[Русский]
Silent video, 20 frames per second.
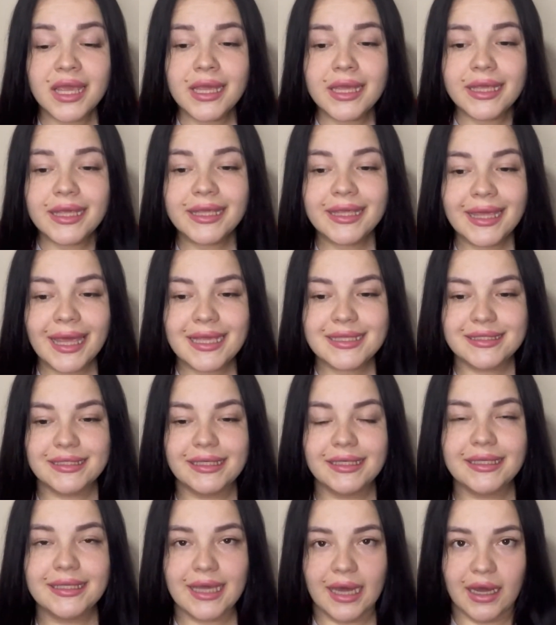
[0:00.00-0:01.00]
И
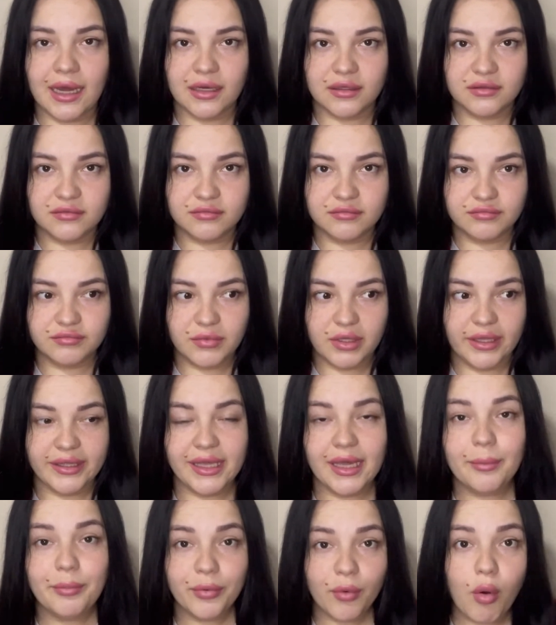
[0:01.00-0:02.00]
если я а
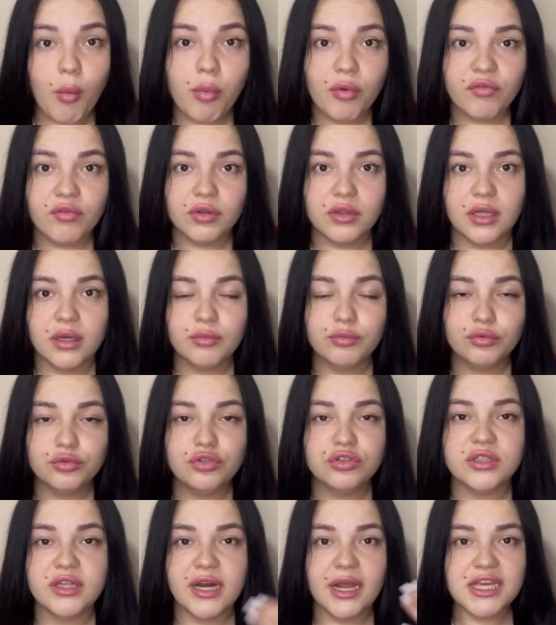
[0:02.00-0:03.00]
я пробовала,
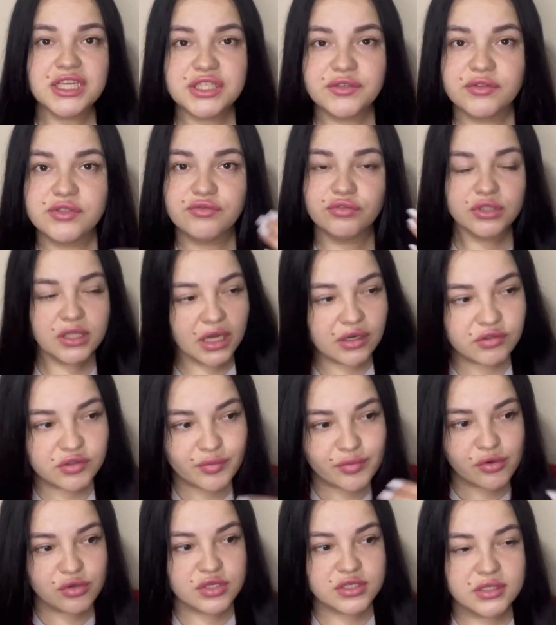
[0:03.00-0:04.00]
буду наращивать вот так
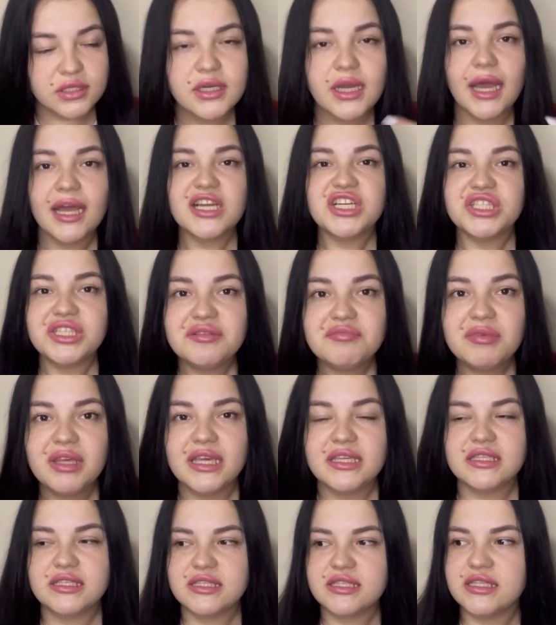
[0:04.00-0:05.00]
вот просто каждый
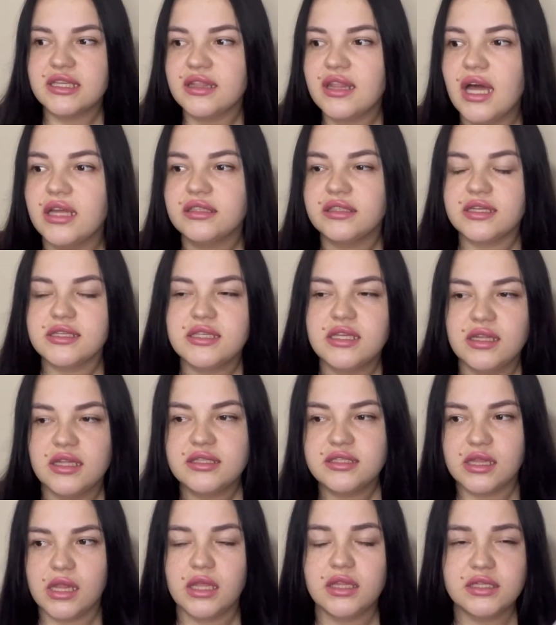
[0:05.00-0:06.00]
месяц, сняла, нарастила,
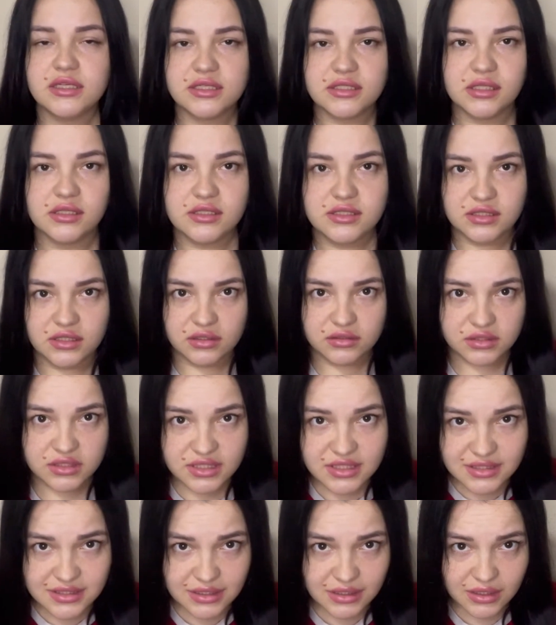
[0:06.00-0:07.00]
сняла, нарастила, сняла,
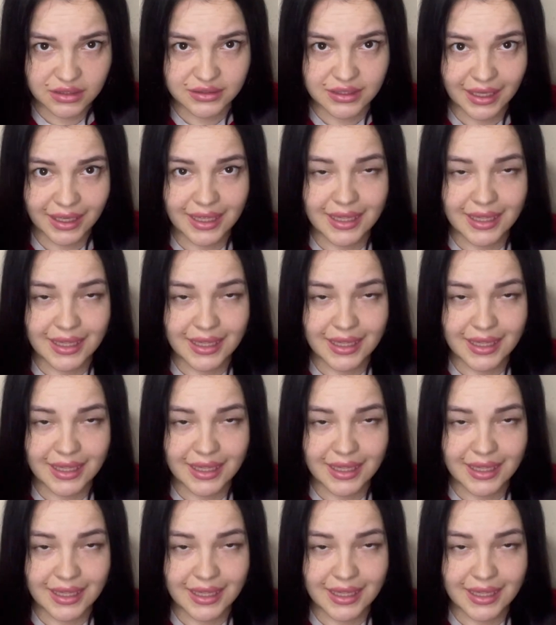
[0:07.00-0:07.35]
нарастила, да,